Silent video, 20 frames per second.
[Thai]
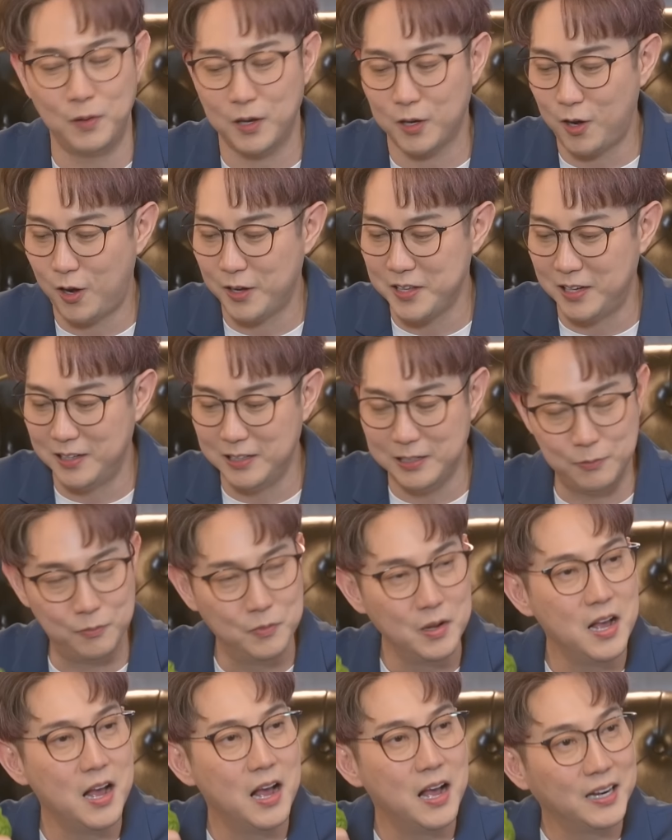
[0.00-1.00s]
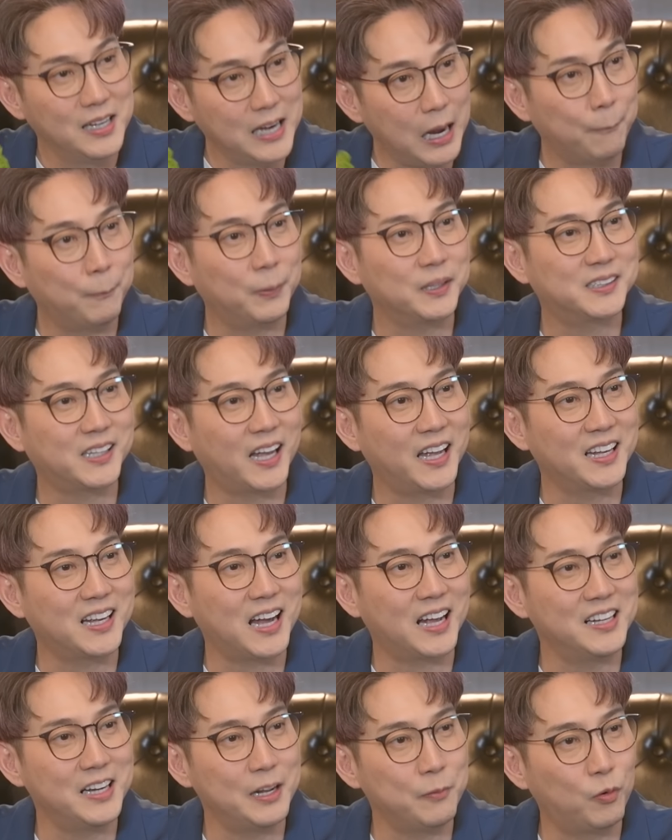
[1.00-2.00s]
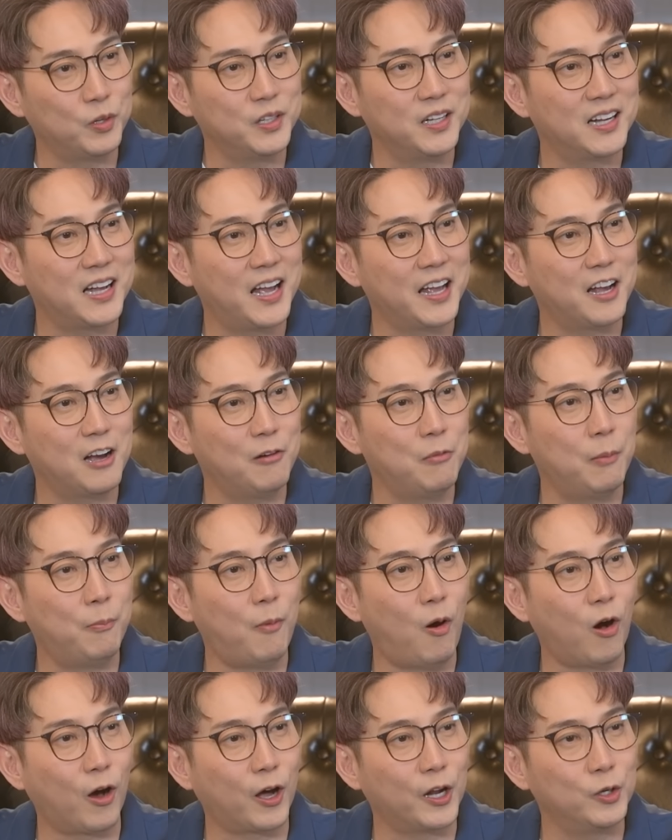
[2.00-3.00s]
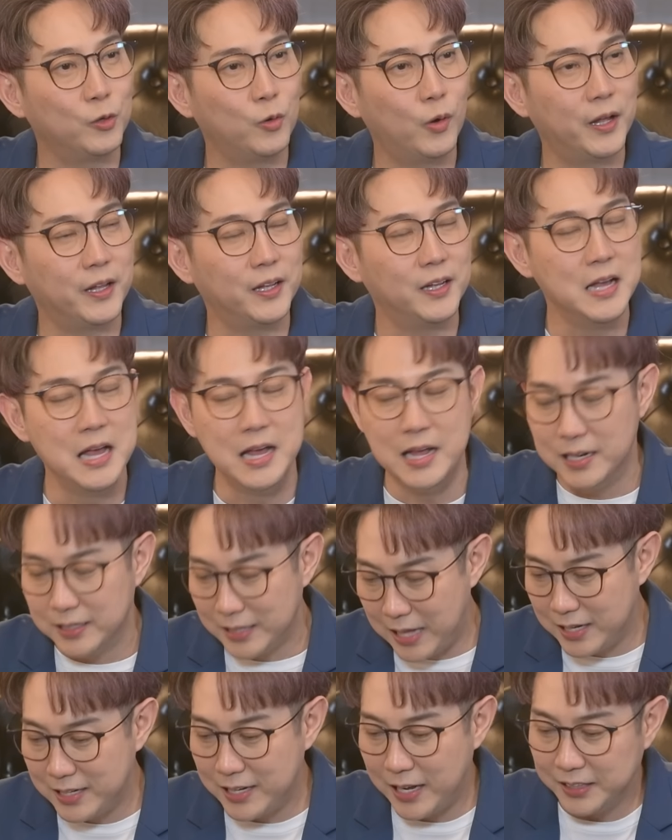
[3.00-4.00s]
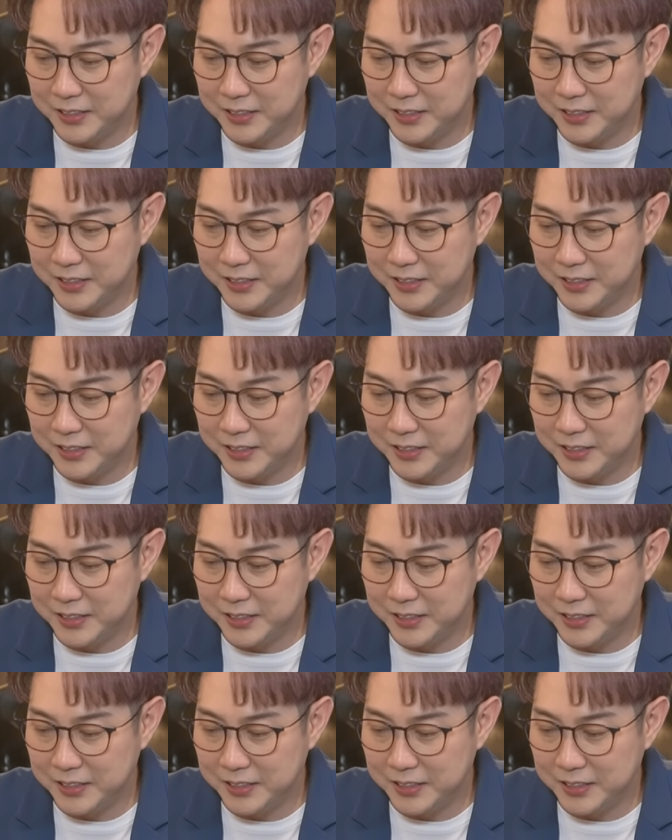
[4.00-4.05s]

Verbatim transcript: แล้วก็อย่าลืมนำไปใช้กันได้ผลยังไงก็มาบอกกันด้วยท่านใด